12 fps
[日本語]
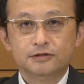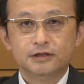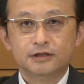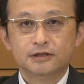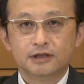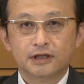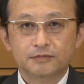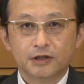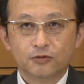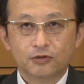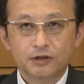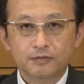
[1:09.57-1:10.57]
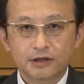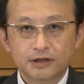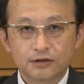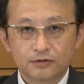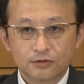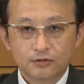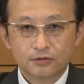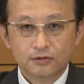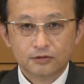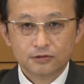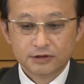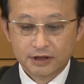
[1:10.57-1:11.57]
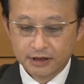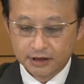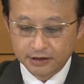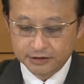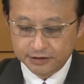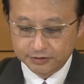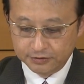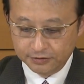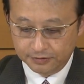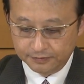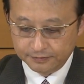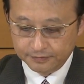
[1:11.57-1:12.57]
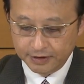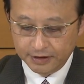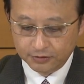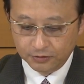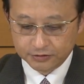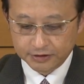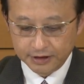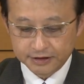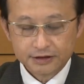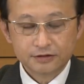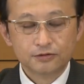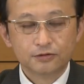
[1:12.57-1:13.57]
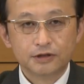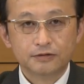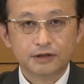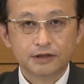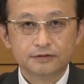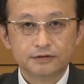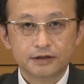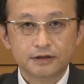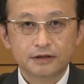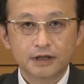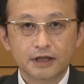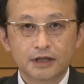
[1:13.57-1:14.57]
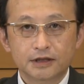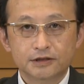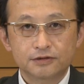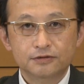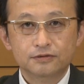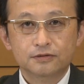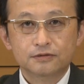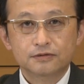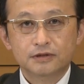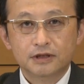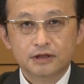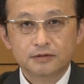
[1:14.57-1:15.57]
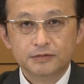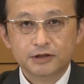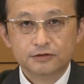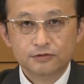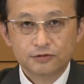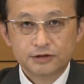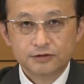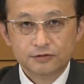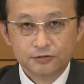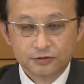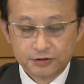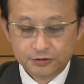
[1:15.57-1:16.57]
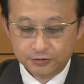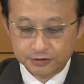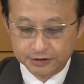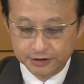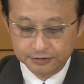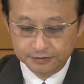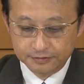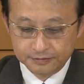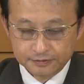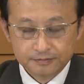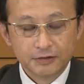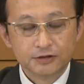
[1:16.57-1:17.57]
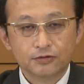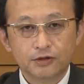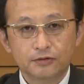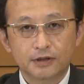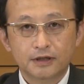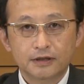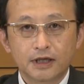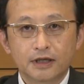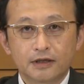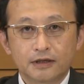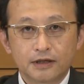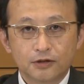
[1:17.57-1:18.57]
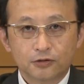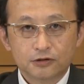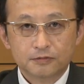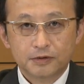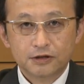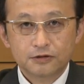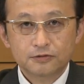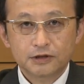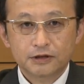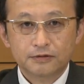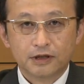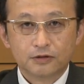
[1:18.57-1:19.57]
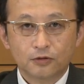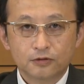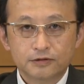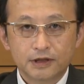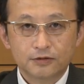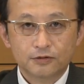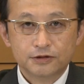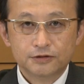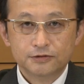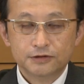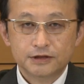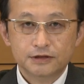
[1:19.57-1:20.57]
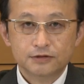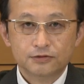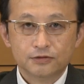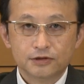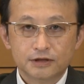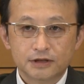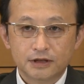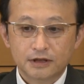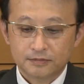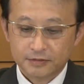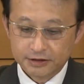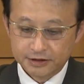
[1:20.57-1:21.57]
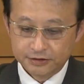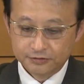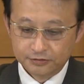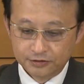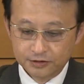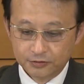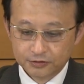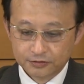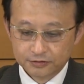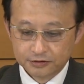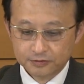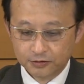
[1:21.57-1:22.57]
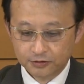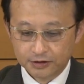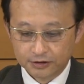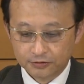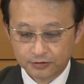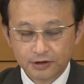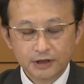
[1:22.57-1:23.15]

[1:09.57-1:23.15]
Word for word: てきた、これまでの世界秩序、国際秩序ではなくて中国は別の秩序を主張している、それは言葉の上では国連を中心とした、秩序に基づくものだと